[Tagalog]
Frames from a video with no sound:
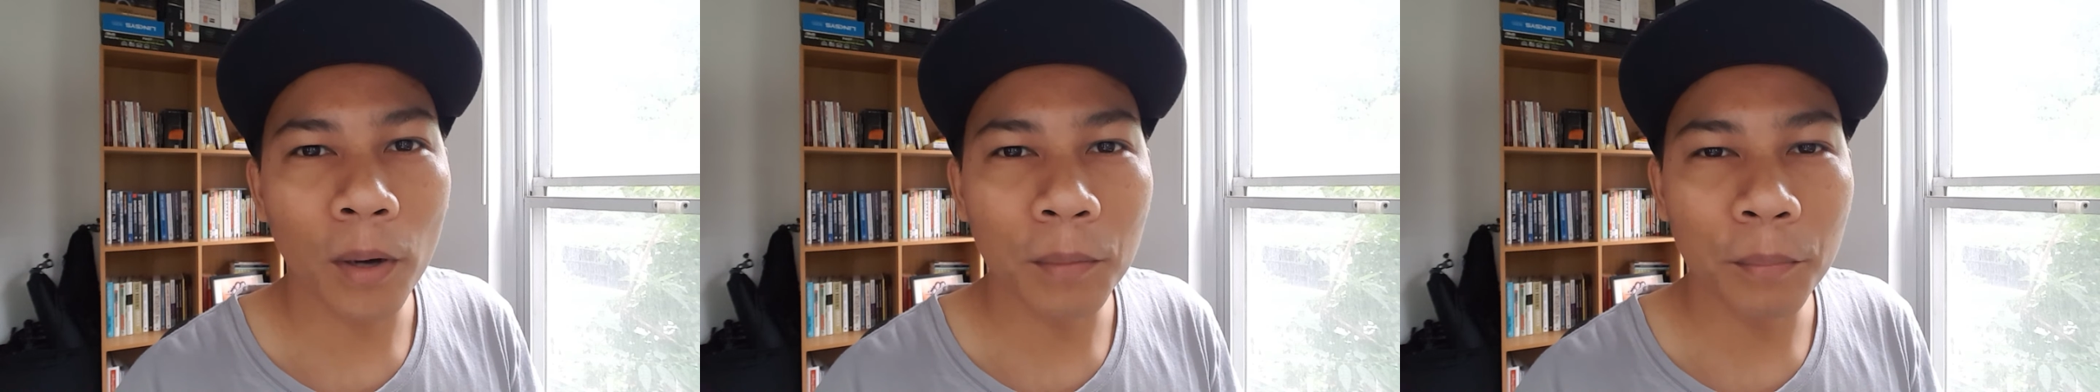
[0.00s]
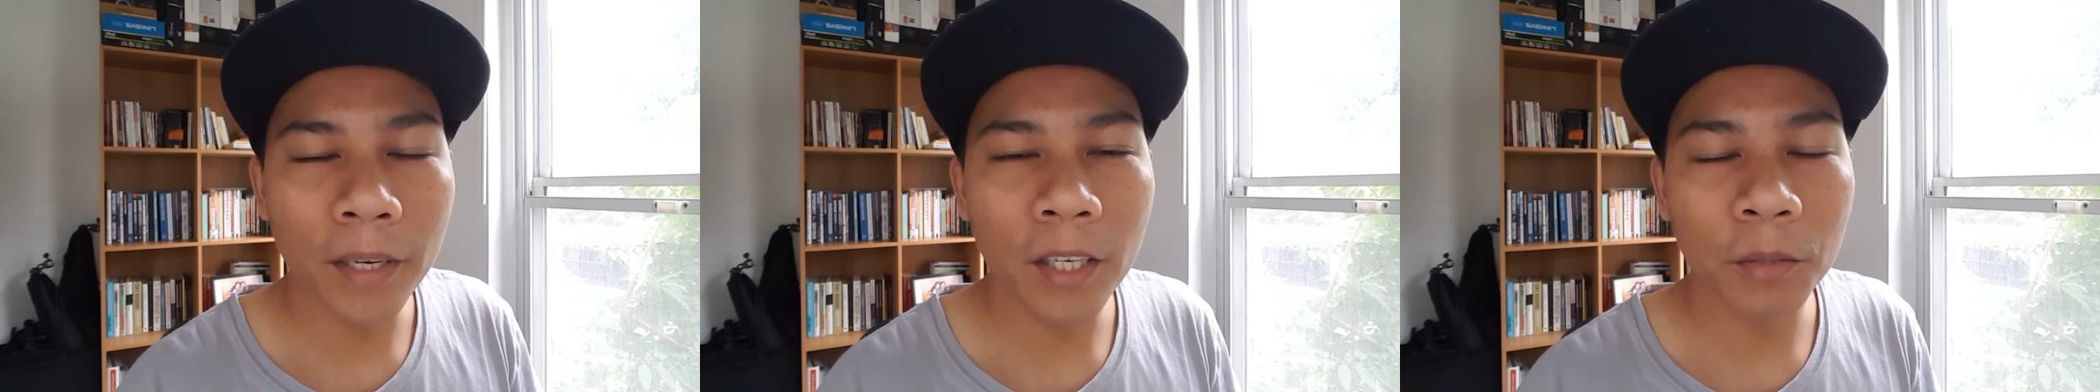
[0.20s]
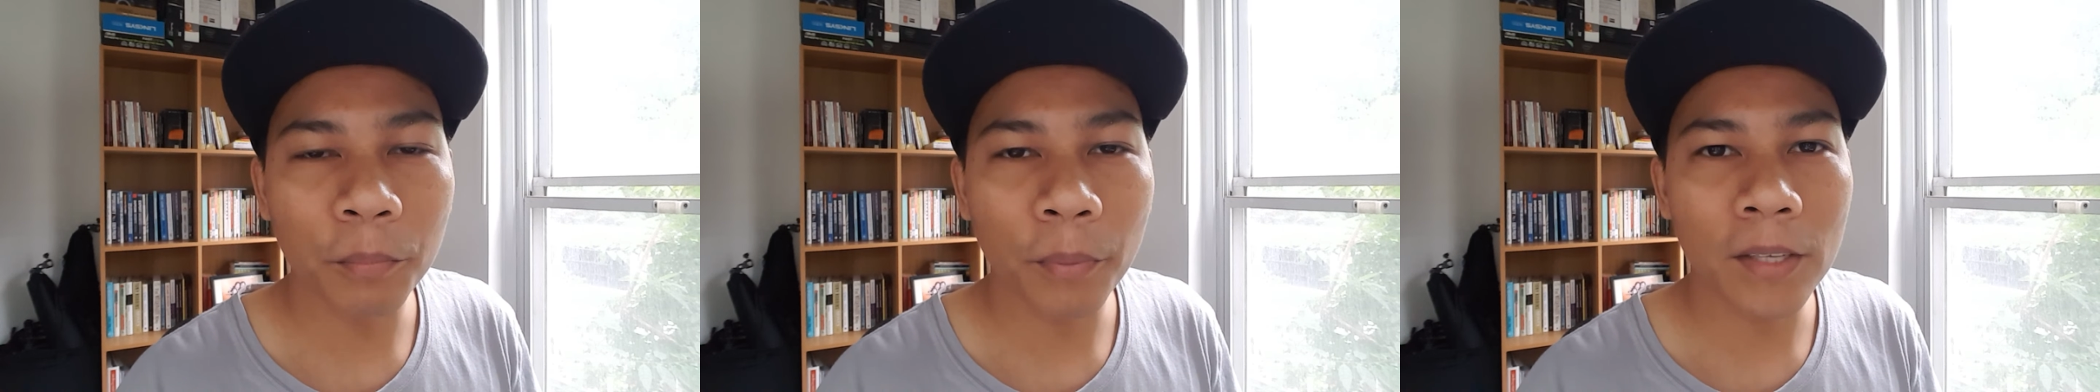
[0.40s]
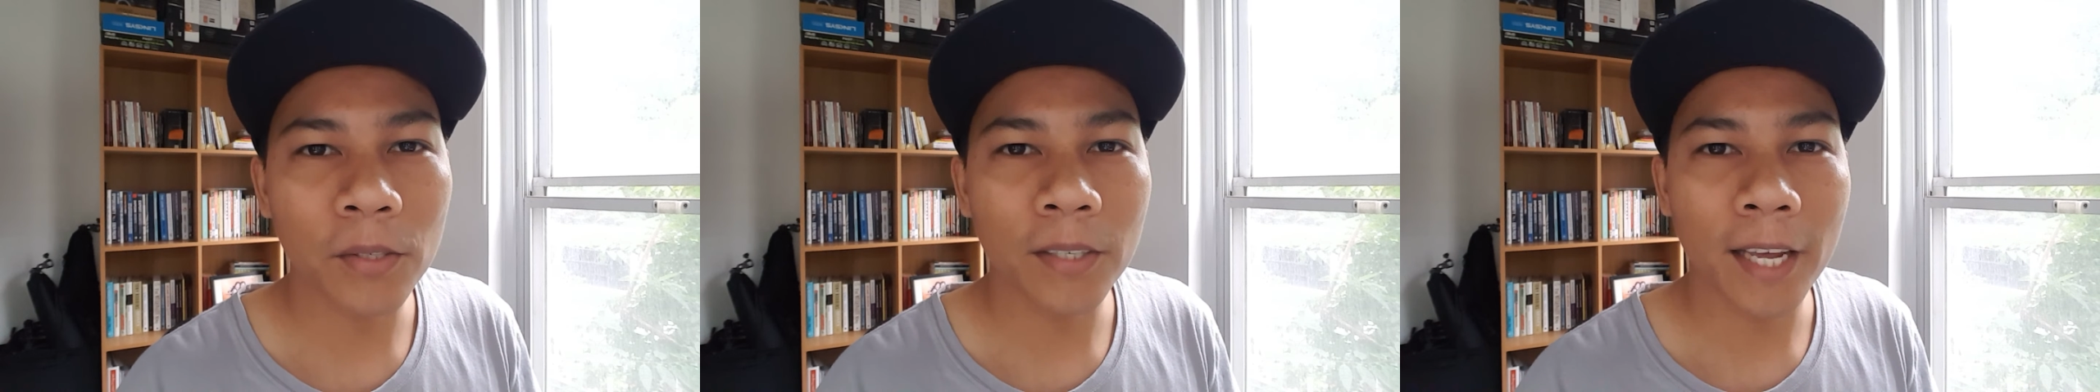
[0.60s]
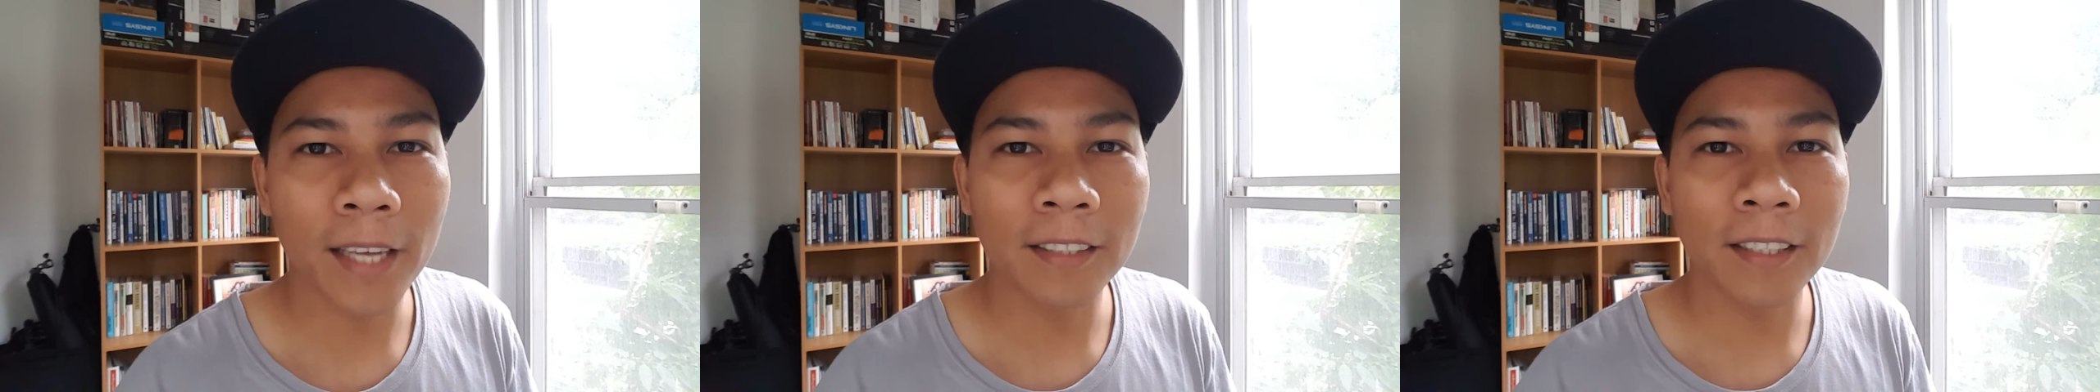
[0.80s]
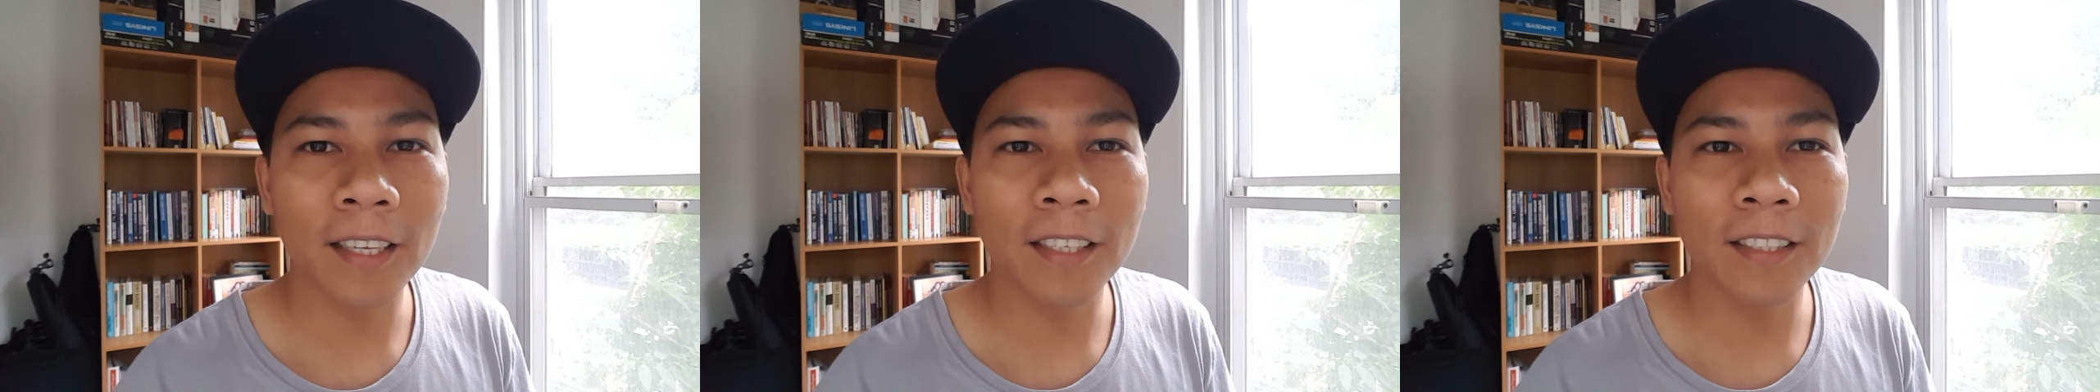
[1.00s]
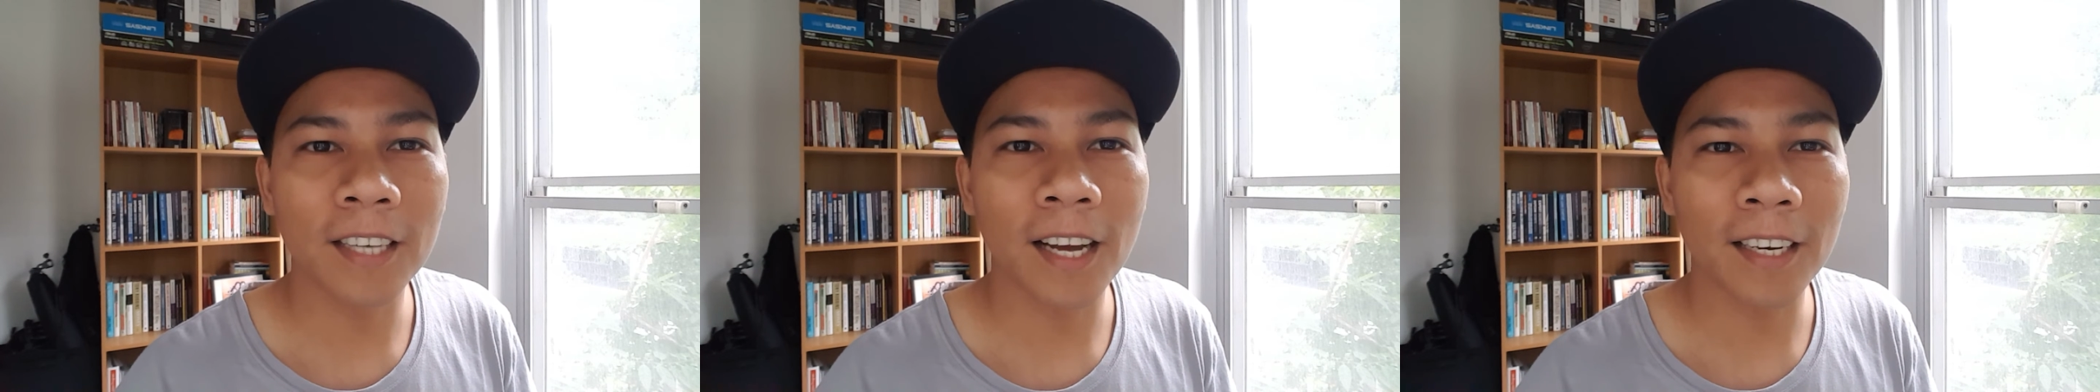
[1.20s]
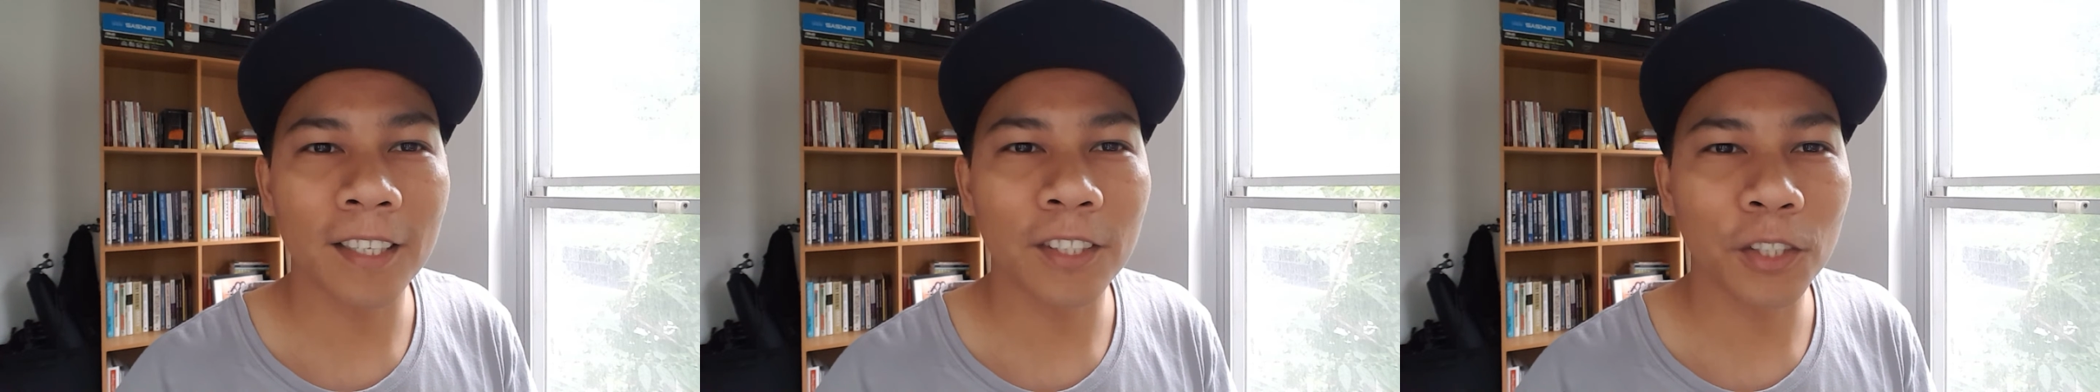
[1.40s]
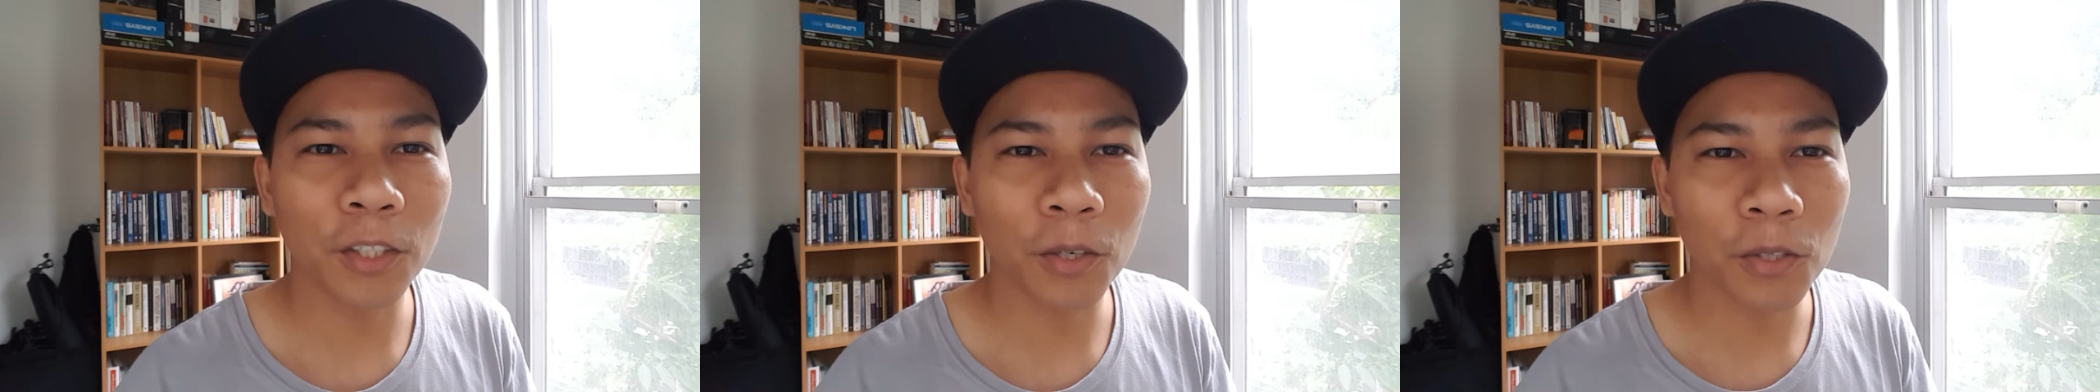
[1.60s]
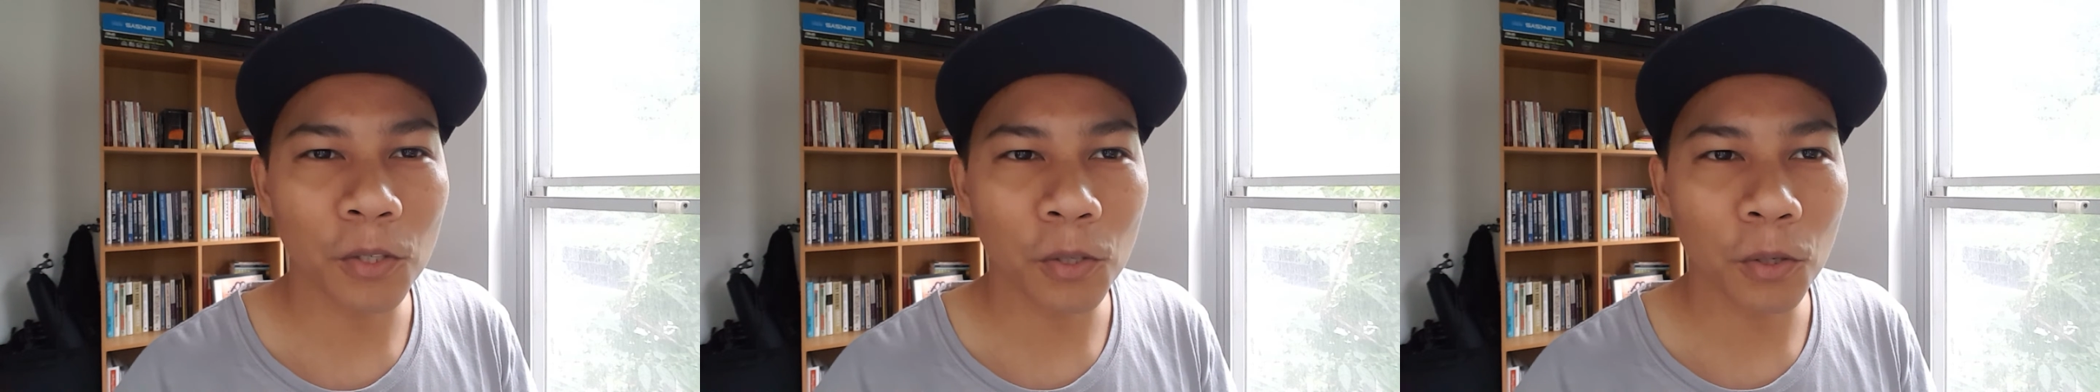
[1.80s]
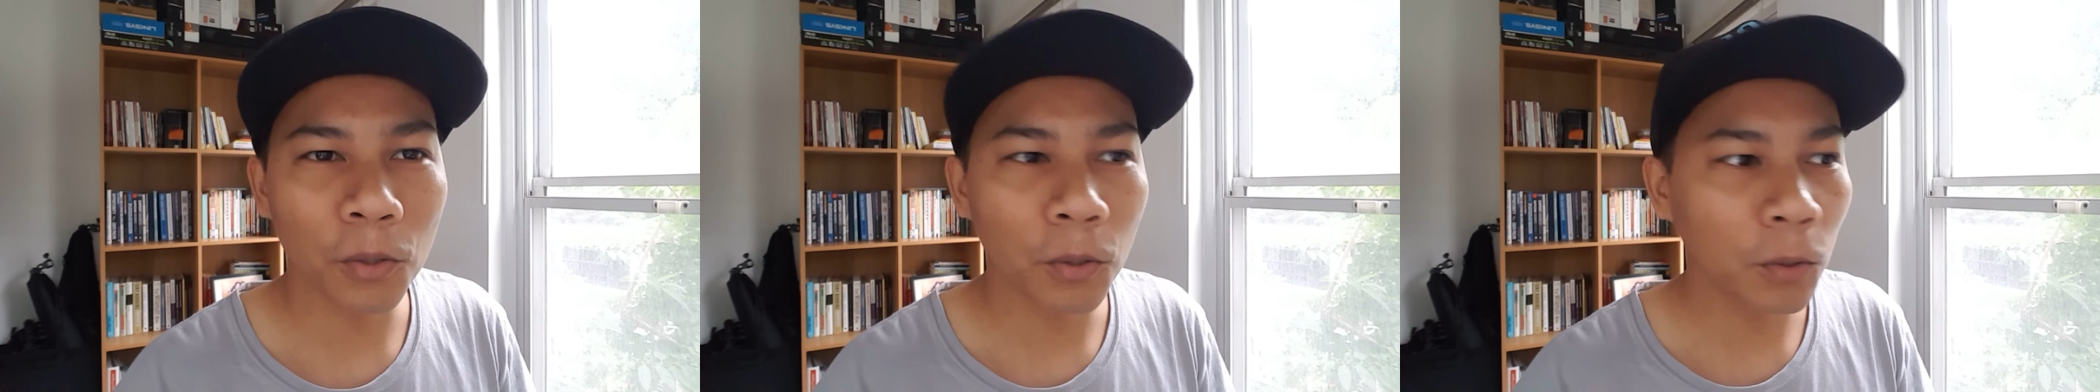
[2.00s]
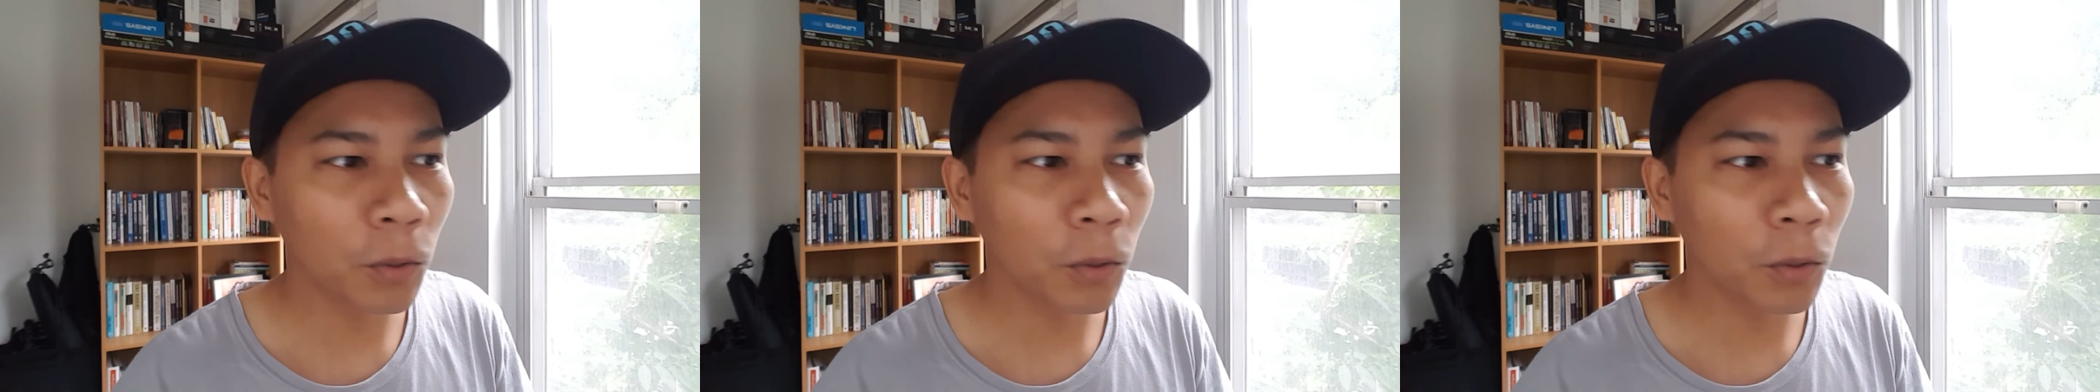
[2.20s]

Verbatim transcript: 1 million peso 90 day challenge ko. So,